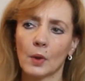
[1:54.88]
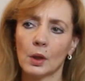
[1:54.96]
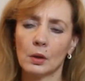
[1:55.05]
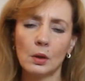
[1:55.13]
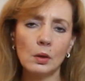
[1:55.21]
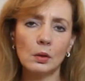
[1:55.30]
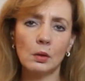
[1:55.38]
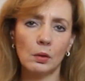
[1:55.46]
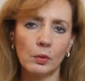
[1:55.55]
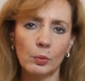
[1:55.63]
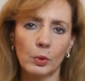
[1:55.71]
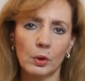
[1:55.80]
Единственное,
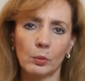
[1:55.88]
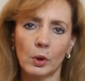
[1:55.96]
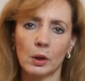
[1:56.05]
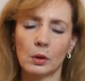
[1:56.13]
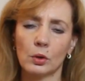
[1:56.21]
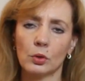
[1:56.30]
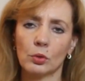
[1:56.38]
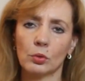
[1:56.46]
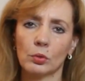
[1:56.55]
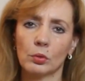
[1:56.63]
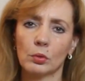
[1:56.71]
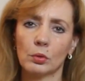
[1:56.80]
вы понимаете,
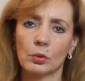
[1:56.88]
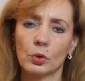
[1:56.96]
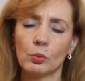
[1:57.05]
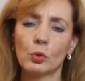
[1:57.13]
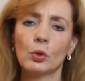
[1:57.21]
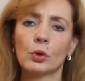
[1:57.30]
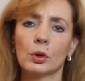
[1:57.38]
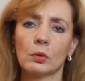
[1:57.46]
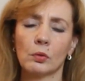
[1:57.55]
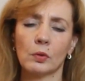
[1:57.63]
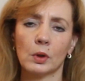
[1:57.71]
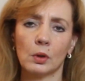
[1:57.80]
что чем дольше
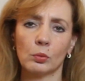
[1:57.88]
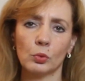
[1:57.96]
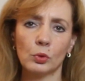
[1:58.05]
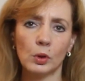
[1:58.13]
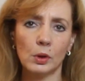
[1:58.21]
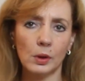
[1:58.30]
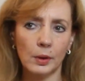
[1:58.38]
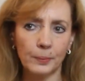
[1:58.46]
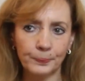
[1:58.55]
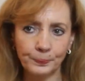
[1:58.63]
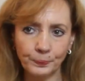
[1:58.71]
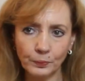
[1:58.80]
вы в этом будете
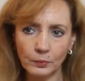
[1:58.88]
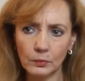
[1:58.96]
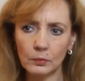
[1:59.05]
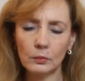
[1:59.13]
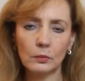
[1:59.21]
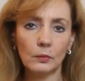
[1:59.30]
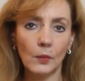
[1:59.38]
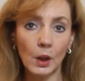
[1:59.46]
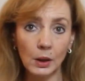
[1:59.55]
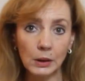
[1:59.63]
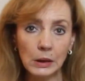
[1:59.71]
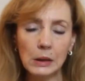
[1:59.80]

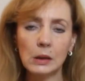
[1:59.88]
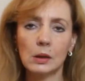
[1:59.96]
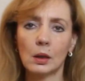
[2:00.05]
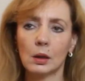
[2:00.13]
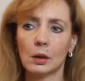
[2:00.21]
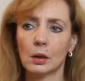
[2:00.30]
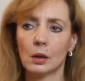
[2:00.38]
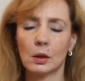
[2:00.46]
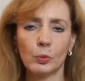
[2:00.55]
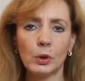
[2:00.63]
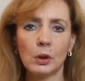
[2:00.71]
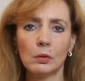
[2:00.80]
находиться и
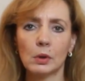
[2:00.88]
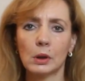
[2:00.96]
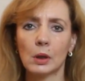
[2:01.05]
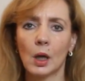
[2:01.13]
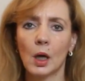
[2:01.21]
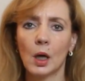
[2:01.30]
испытывать,